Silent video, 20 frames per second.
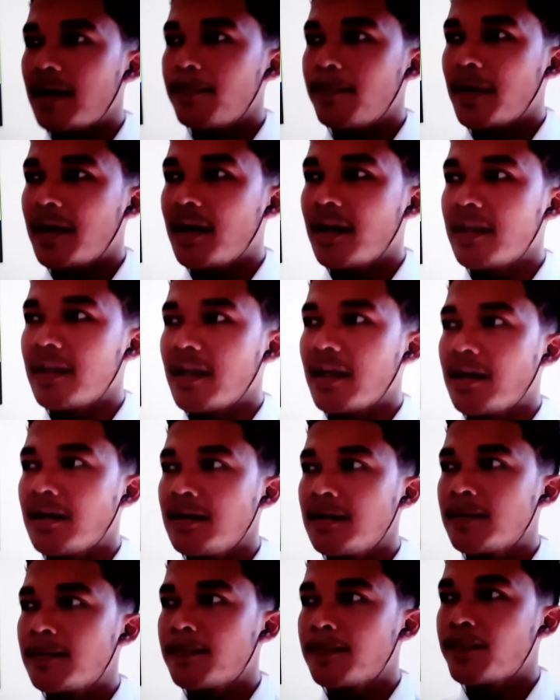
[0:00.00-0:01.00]
penelitian
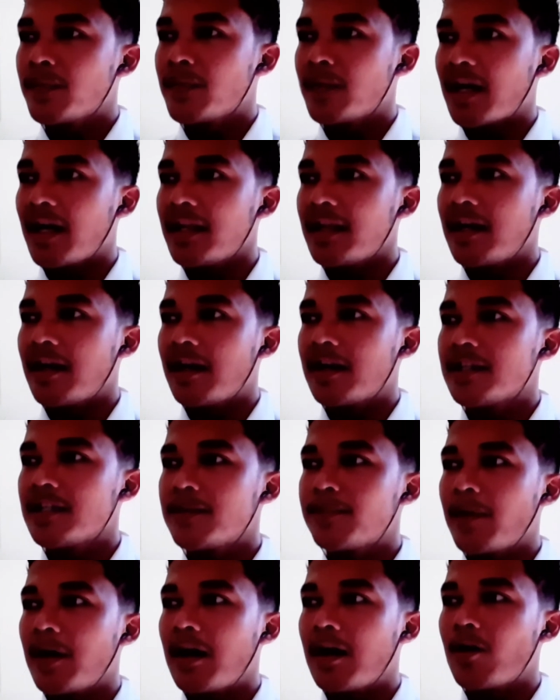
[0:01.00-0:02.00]
terkait
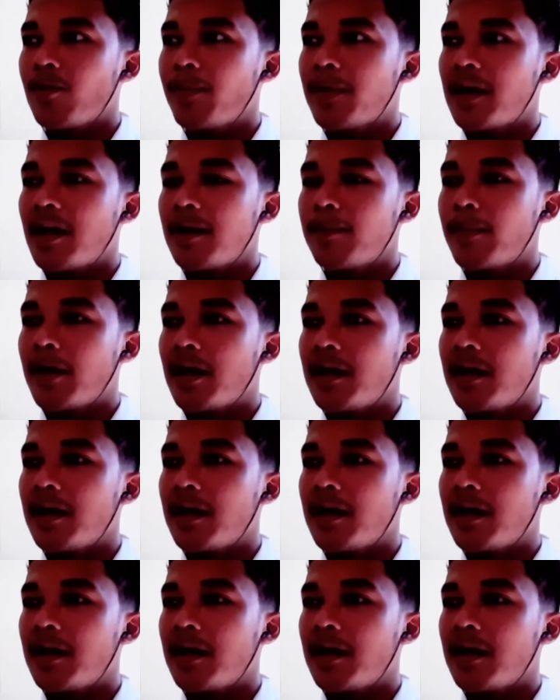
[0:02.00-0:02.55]
analisis pengaruh penambahan